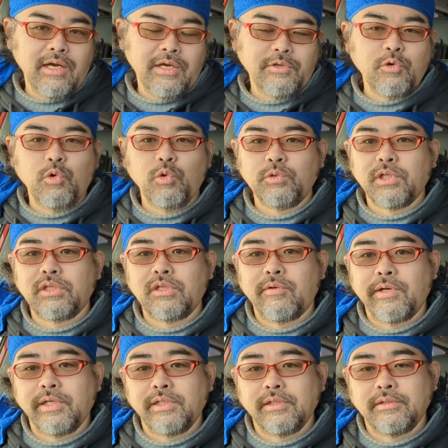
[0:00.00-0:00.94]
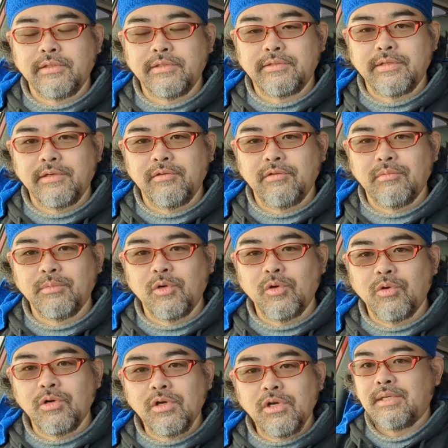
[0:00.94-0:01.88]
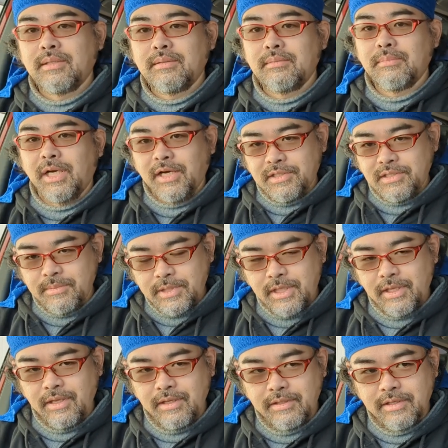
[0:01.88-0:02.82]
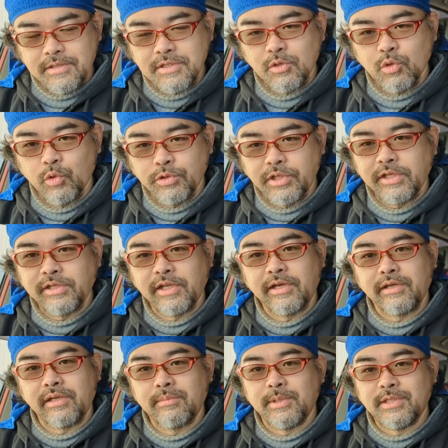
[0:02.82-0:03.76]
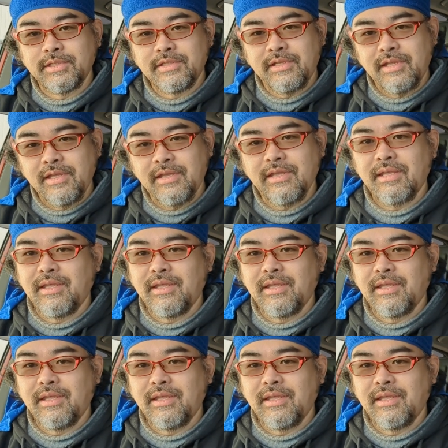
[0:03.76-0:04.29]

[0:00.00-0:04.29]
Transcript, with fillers: 標本だったわけなんですけれども、まあ、初めて展示をしていただきまして、